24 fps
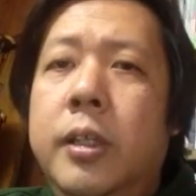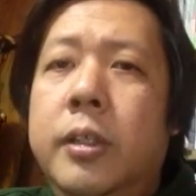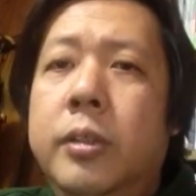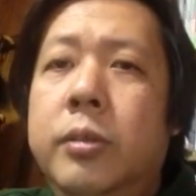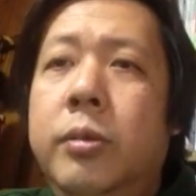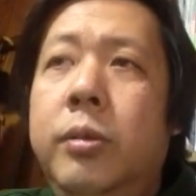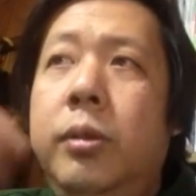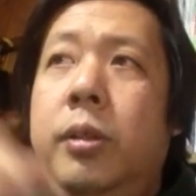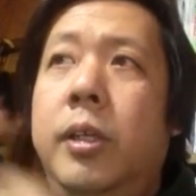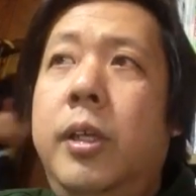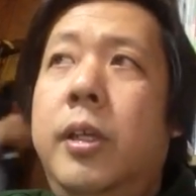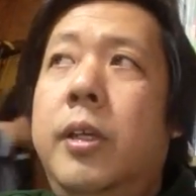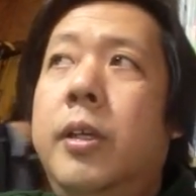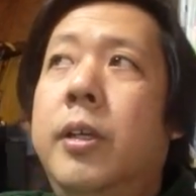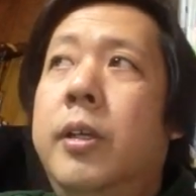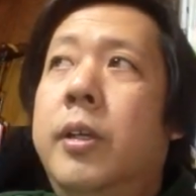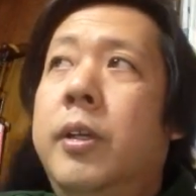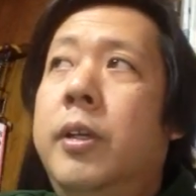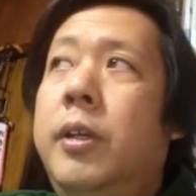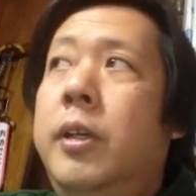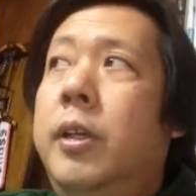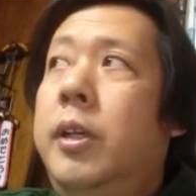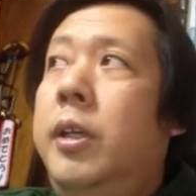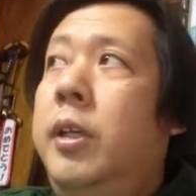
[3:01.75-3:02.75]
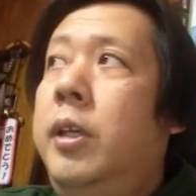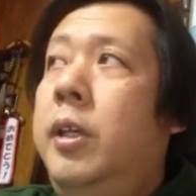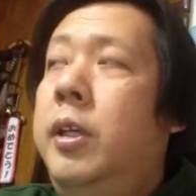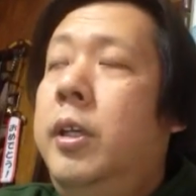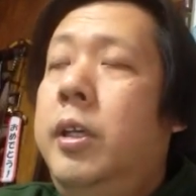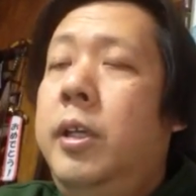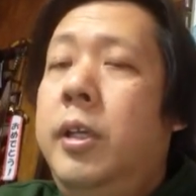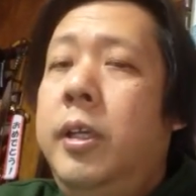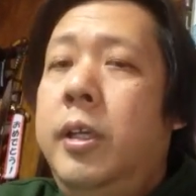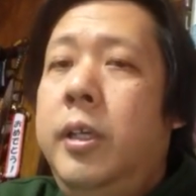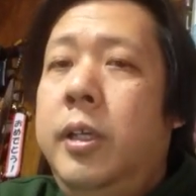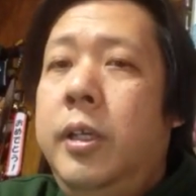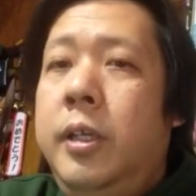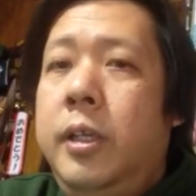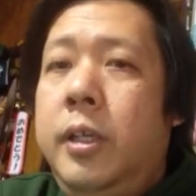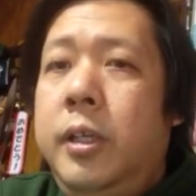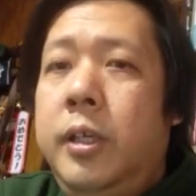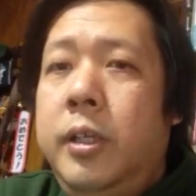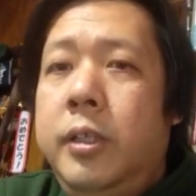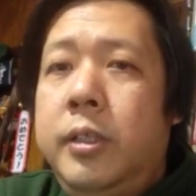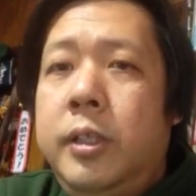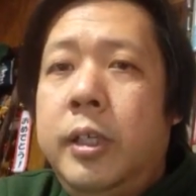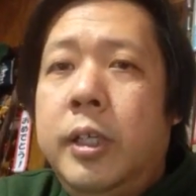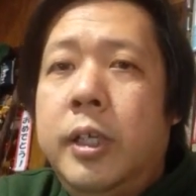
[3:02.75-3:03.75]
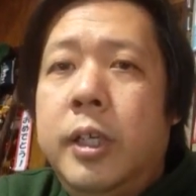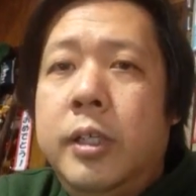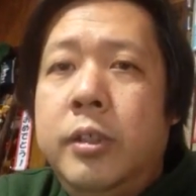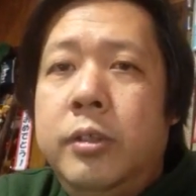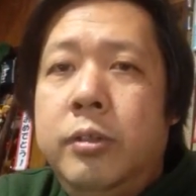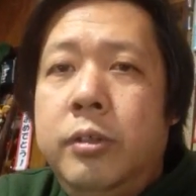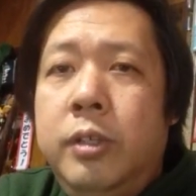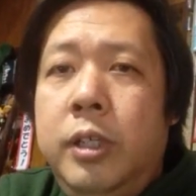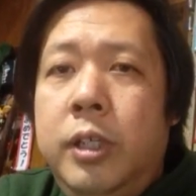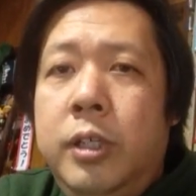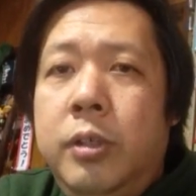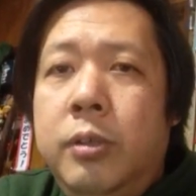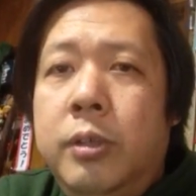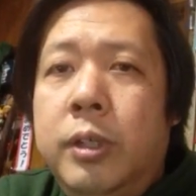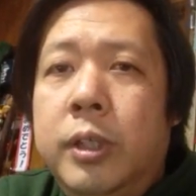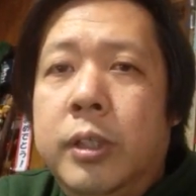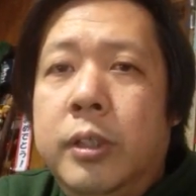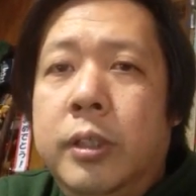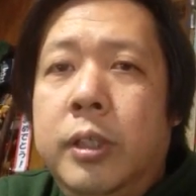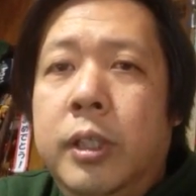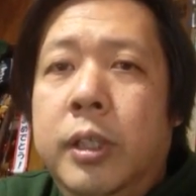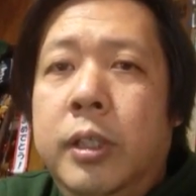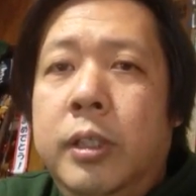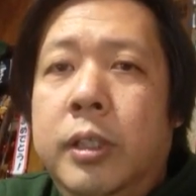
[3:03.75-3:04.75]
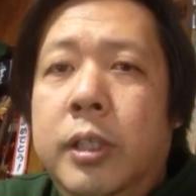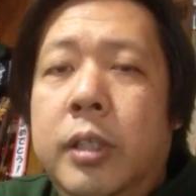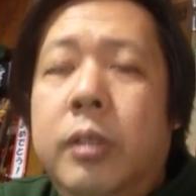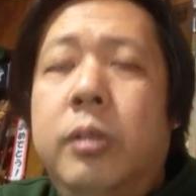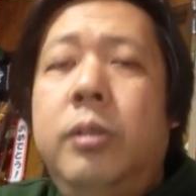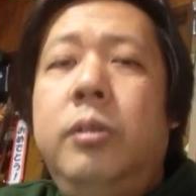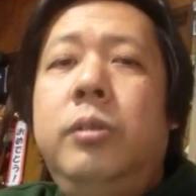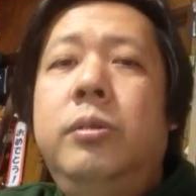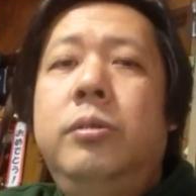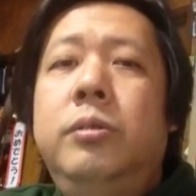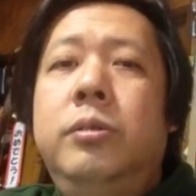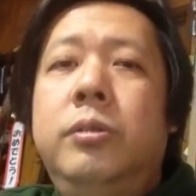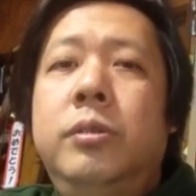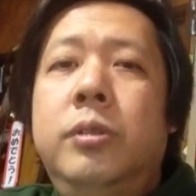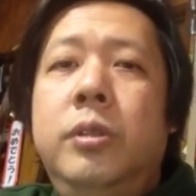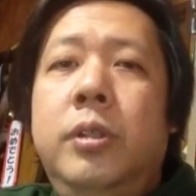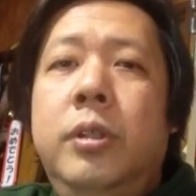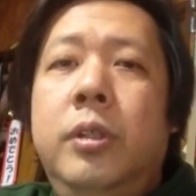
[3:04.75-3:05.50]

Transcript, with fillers: それで、世界中に広がっていったという、